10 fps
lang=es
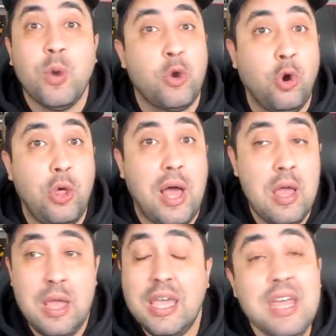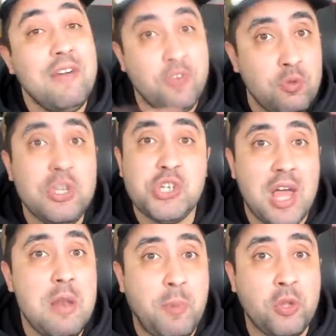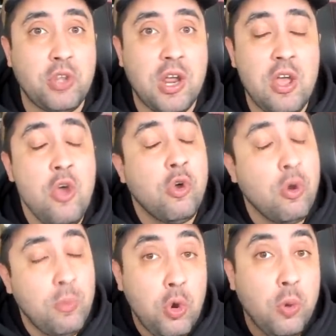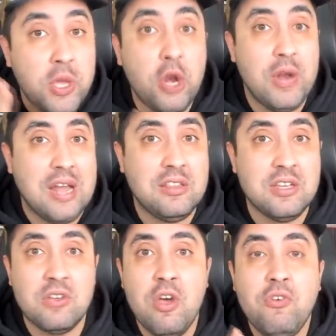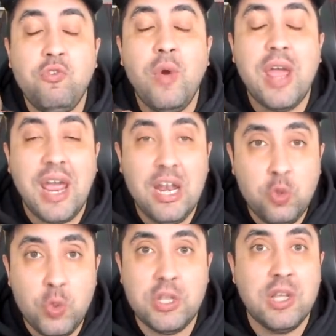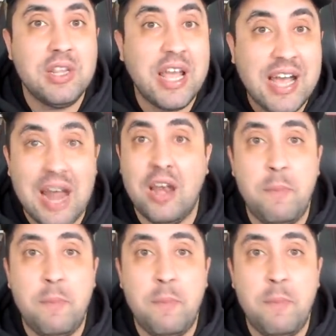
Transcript: es joda. Y la frutilla del postre, como lo vieron antes, fue el tuit de Carles